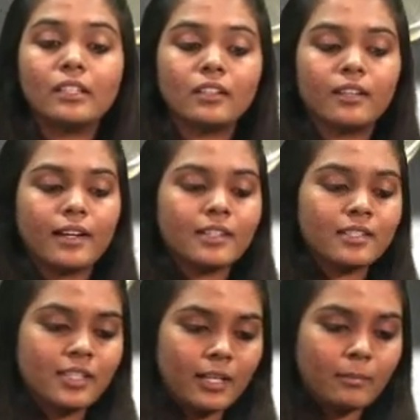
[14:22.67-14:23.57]
इनकरेक्ट
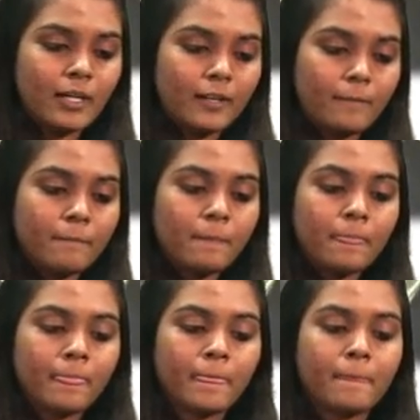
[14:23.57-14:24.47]
स्टेटमेंट है
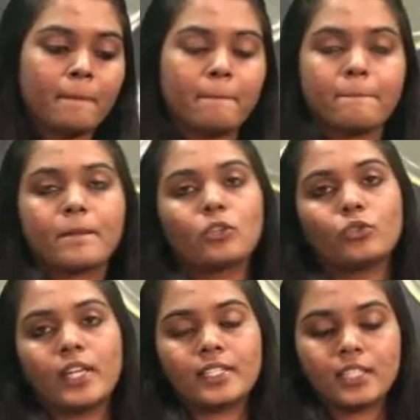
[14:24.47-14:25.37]

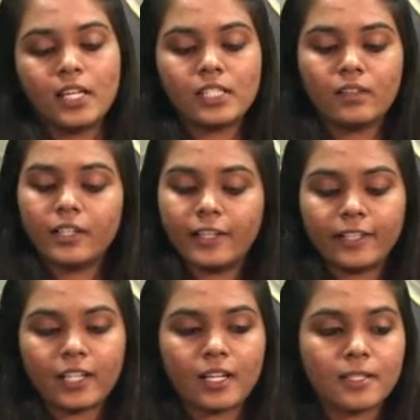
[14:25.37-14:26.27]
तो यस सी इज़ अवर
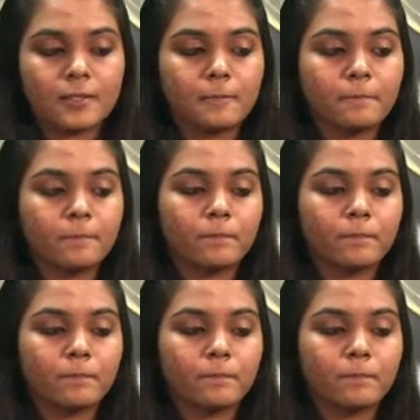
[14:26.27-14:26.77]
करेक्ट आंसर